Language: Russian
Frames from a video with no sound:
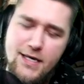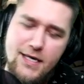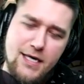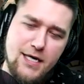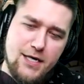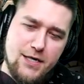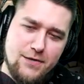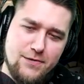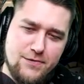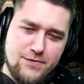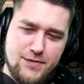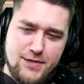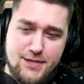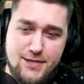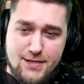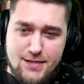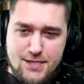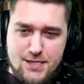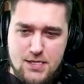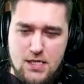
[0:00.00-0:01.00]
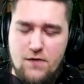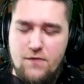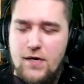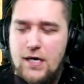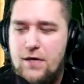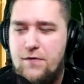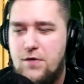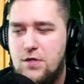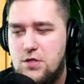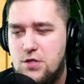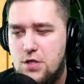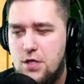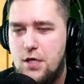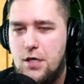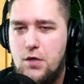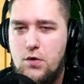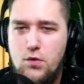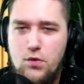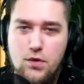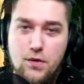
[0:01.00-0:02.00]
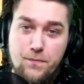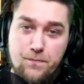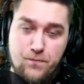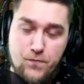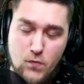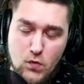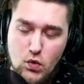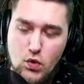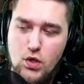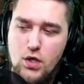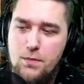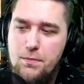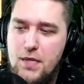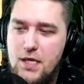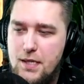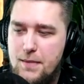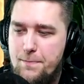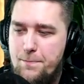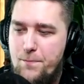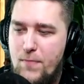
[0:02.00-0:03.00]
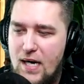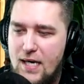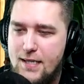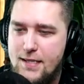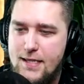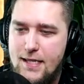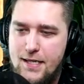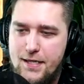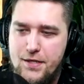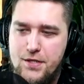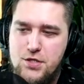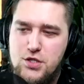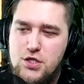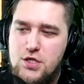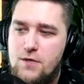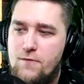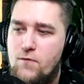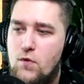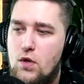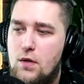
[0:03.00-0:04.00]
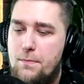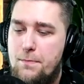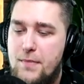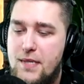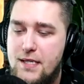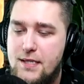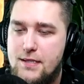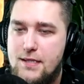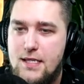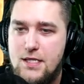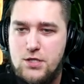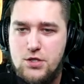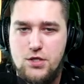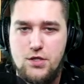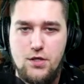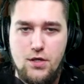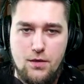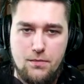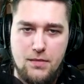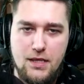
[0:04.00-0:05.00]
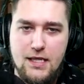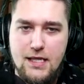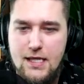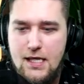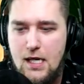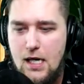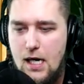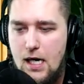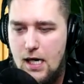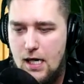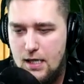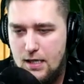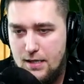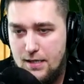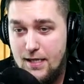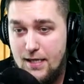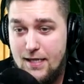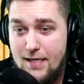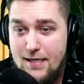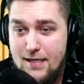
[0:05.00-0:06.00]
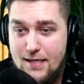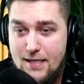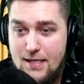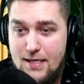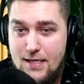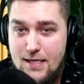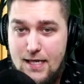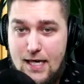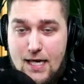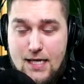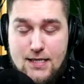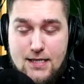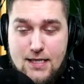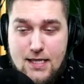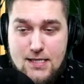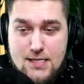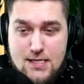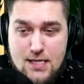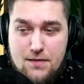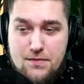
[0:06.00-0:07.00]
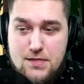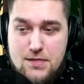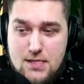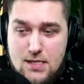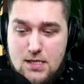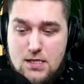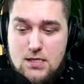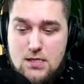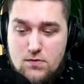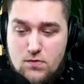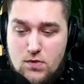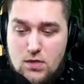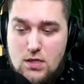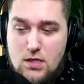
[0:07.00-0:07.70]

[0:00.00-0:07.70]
Вот, заваривай чайку, ну и мы погнали. С чего мы начнем? А я, я на самом деле сегодня